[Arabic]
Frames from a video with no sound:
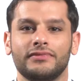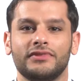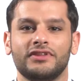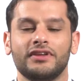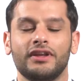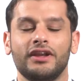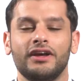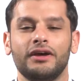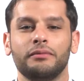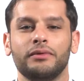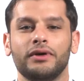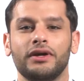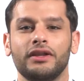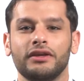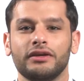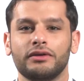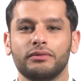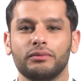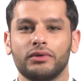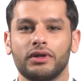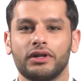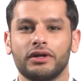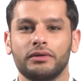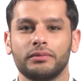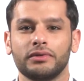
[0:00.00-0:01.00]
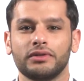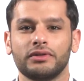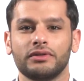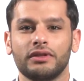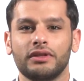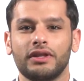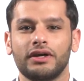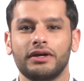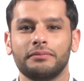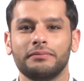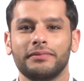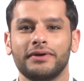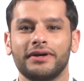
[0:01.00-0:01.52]
السلام عليكم ورحمة
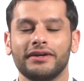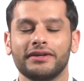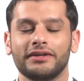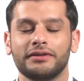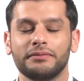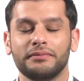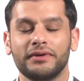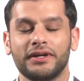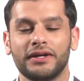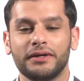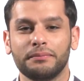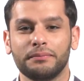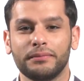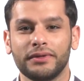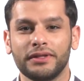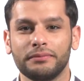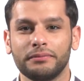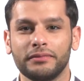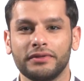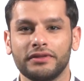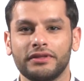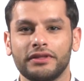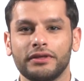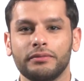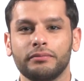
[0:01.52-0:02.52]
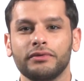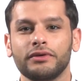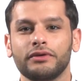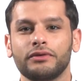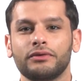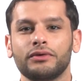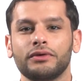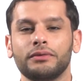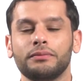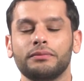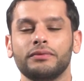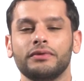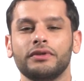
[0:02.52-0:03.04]
الله معكم محمد من تيم
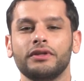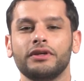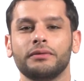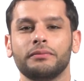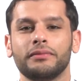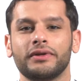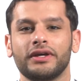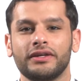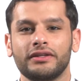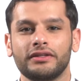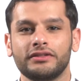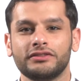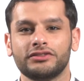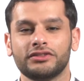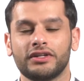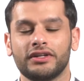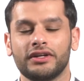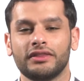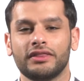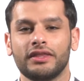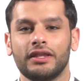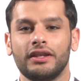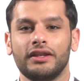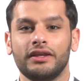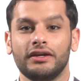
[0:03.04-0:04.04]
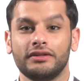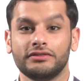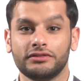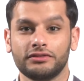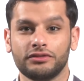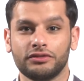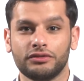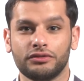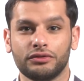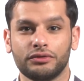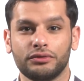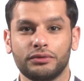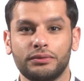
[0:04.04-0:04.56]
اكويب واليوم راح نشرح ثلاجة
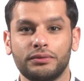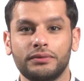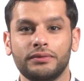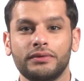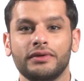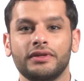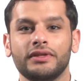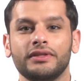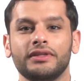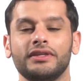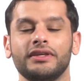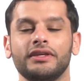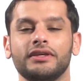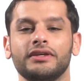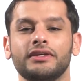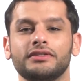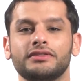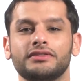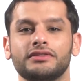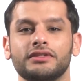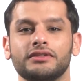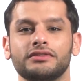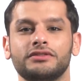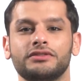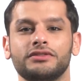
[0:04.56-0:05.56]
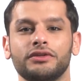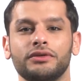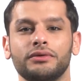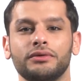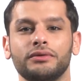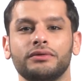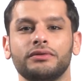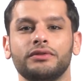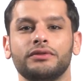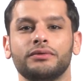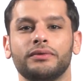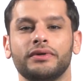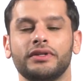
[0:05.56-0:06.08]
ترو تي اس اس
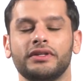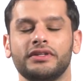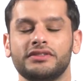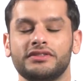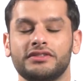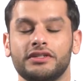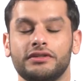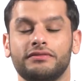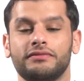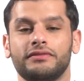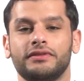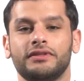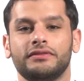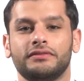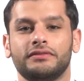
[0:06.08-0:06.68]
يو 27